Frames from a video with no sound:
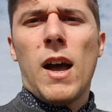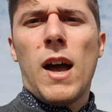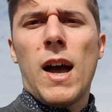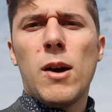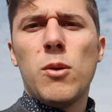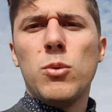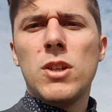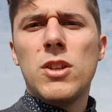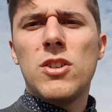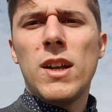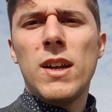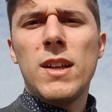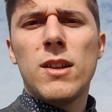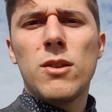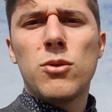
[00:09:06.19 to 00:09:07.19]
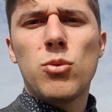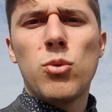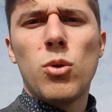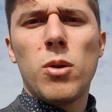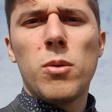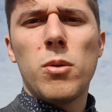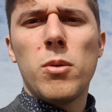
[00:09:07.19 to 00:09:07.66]
A 11 anni dal
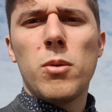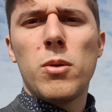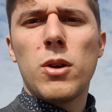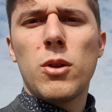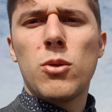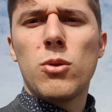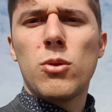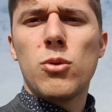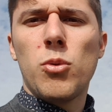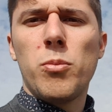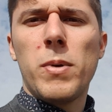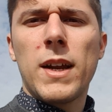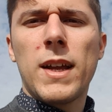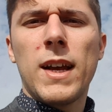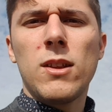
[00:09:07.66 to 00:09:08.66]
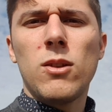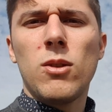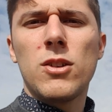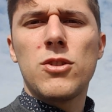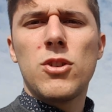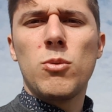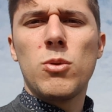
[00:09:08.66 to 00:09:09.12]
suo ritorno sul mercato
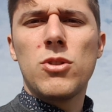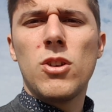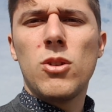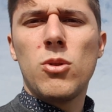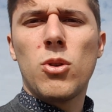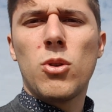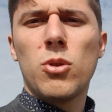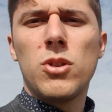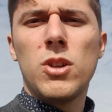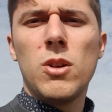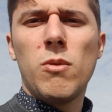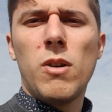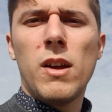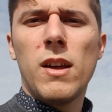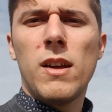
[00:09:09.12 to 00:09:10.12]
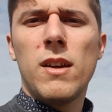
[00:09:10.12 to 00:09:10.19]
la 500 continua